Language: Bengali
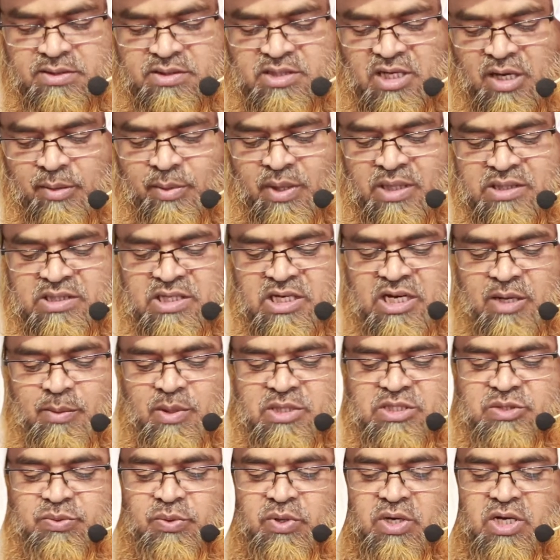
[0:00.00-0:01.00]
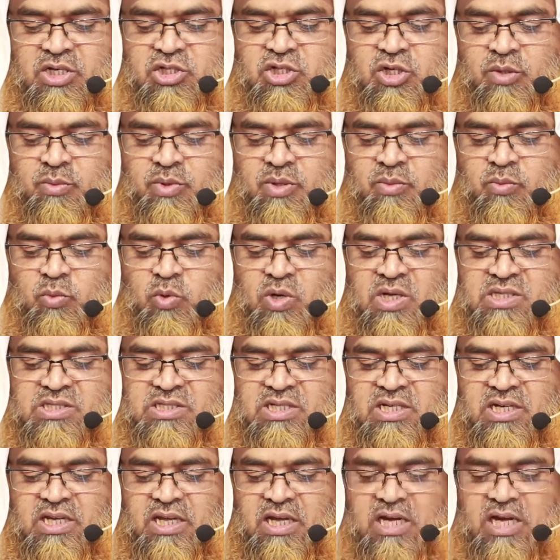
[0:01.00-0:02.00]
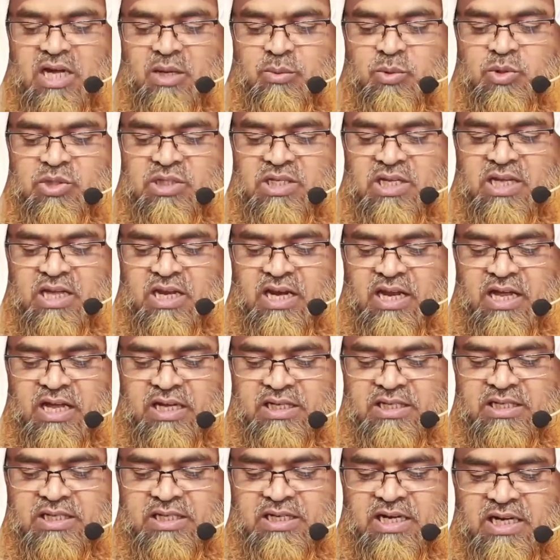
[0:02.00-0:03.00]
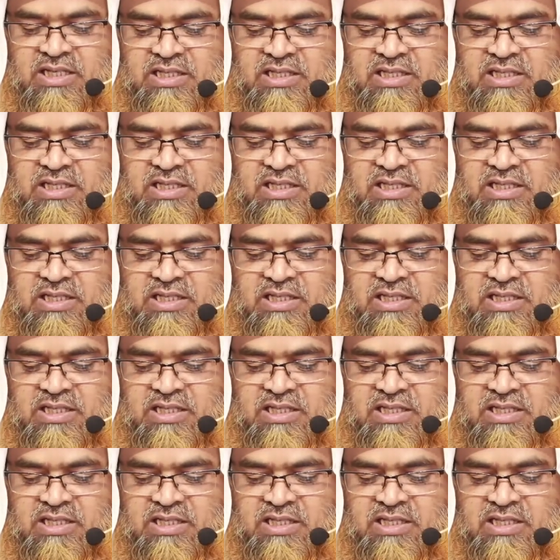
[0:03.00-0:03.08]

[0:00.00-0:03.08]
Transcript: জামাতে নামাজ পড়ার সময় মুয়াজ্জেন একামত দেওয়ার আগে